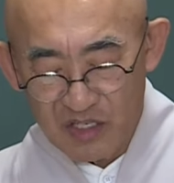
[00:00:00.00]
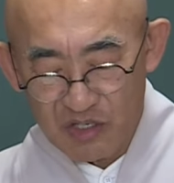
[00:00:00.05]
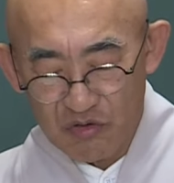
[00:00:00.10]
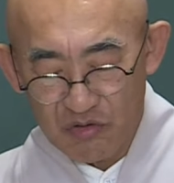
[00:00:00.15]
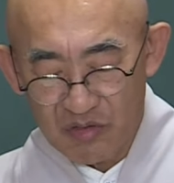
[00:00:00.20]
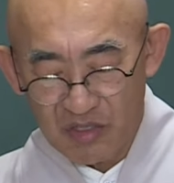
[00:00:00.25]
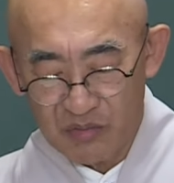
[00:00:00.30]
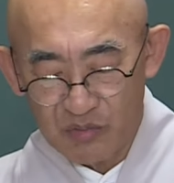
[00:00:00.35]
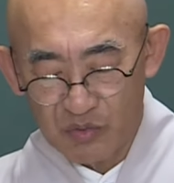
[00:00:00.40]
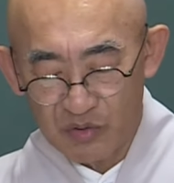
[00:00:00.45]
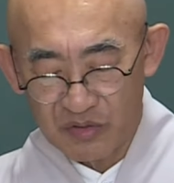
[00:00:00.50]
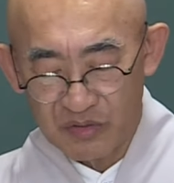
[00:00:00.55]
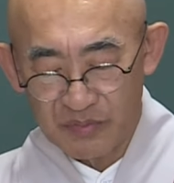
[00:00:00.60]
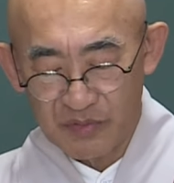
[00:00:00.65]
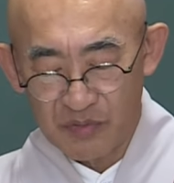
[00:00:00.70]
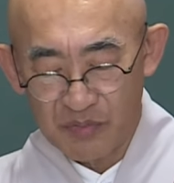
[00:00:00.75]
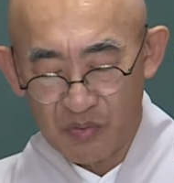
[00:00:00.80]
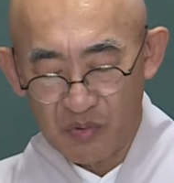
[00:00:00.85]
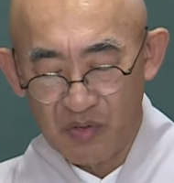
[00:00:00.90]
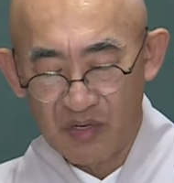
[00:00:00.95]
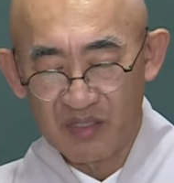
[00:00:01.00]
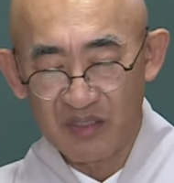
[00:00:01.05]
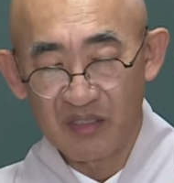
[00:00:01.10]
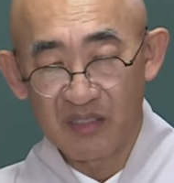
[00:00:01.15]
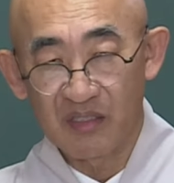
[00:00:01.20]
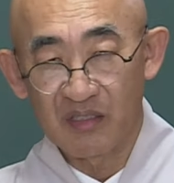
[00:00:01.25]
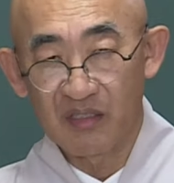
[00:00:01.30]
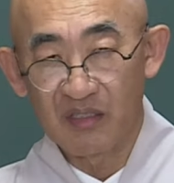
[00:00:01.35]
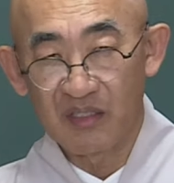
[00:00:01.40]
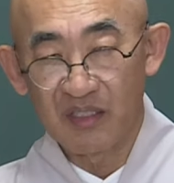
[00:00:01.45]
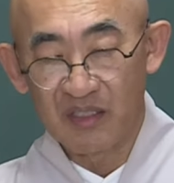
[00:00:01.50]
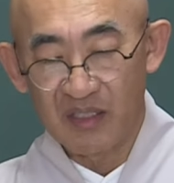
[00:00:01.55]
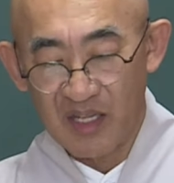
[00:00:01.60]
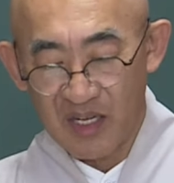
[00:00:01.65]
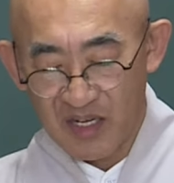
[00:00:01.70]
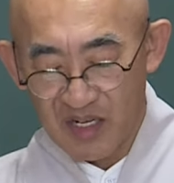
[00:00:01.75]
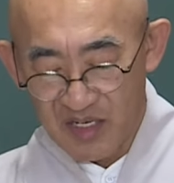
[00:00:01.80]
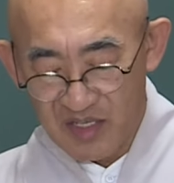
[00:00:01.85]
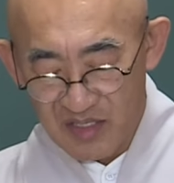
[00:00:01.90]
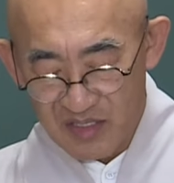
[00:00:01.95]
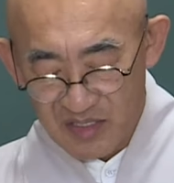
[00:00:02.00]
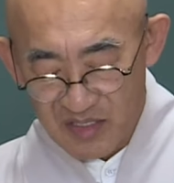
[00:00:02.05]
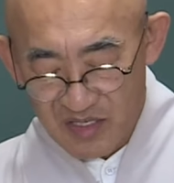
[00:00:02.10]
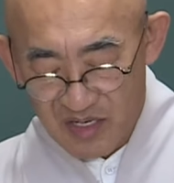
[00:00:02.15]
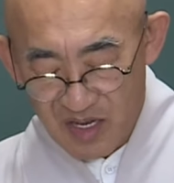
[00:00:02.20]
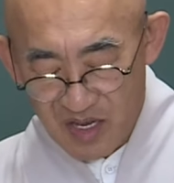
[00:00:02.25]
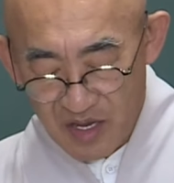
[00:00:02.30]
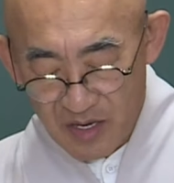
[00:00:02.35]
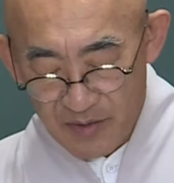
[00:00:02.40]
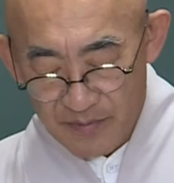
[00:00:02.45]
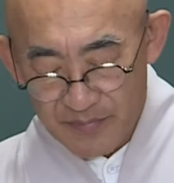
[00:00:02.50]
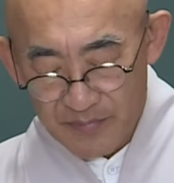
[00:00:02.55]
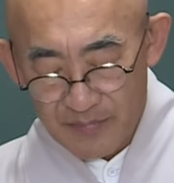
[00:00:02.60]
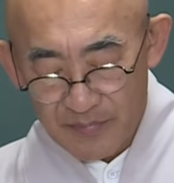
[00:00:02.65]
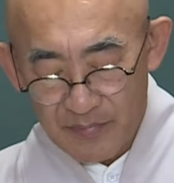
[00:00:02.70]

희유한 모습을 보았을 거니 내가 이제